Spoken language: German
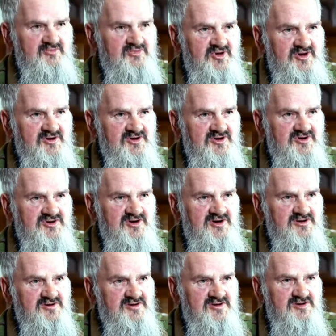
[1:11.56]
haben dann
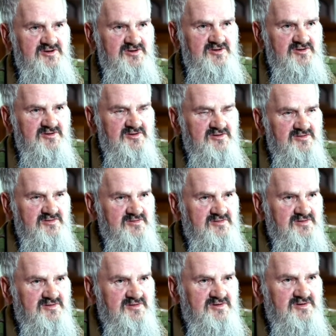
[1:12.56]
gesagt,
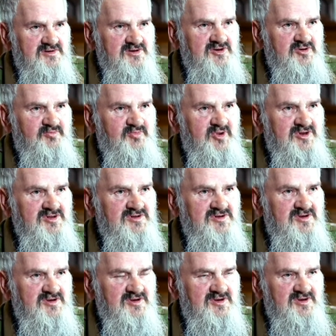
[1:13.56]
ich bin
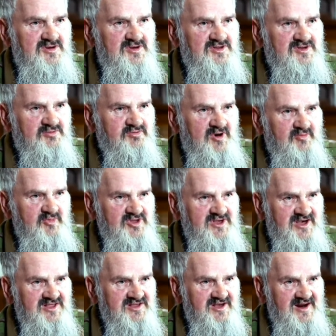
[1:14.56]
zwar mit
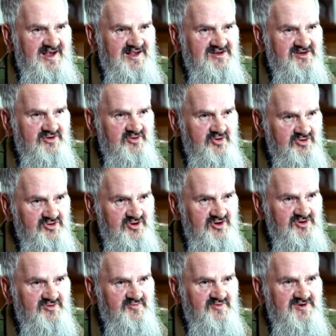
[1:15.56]
einer
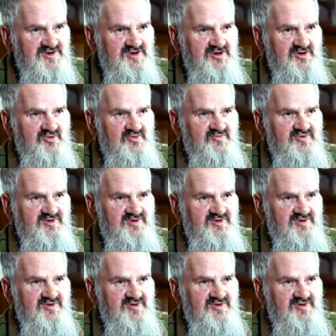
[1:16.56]
Reiserücktrittsversicherung